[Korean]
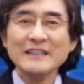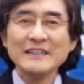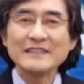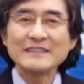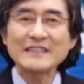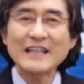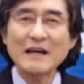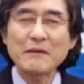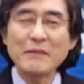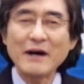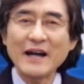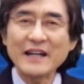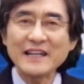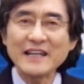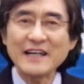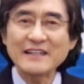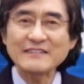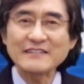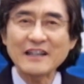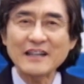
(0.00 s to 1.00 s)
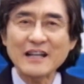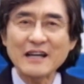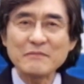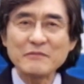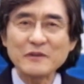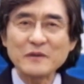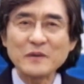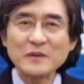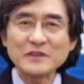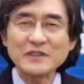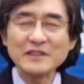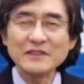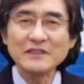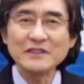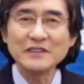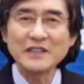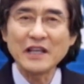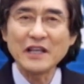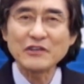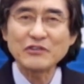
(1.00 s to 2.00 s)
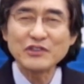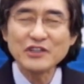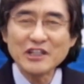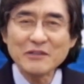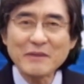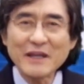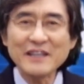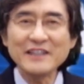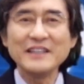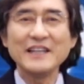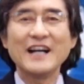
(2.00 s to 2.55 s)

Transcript: 사마리아 사람으로 오신 예수님의